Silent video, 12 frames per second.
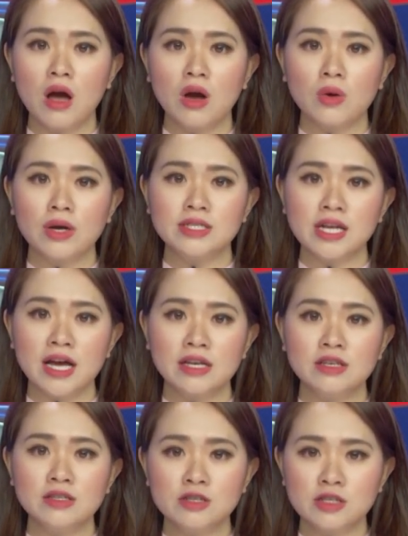Ngoài ra,
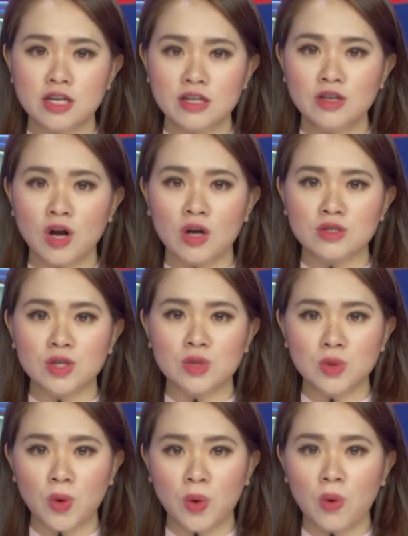giới chức trách còn tịch
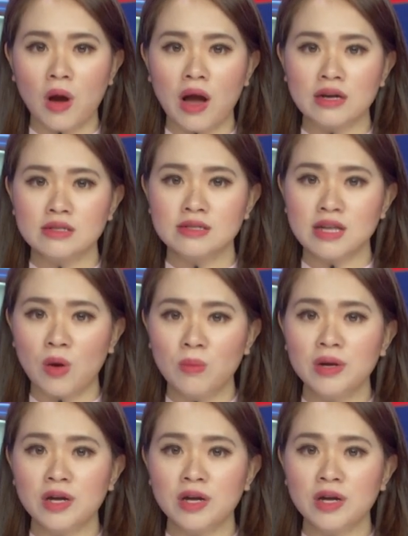thu khoảng 60